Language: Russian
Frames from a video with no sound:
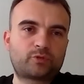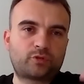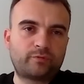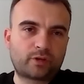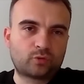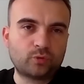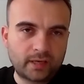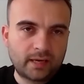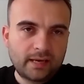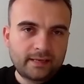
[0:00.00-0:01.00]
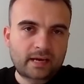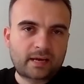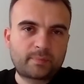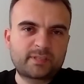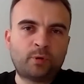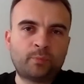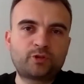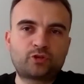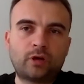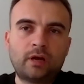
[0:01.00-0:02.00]
что вернули якобы с
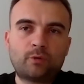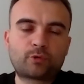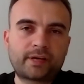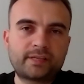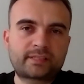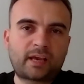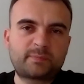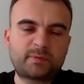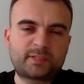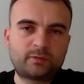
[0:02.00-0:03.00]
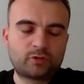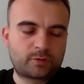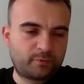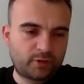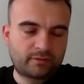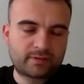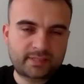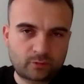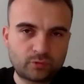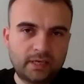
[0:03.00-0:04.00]
помощью украинских спецслужб вот этого
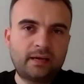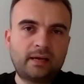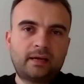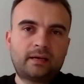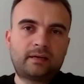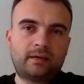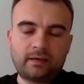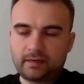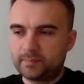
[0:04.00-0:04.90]
скакуна а,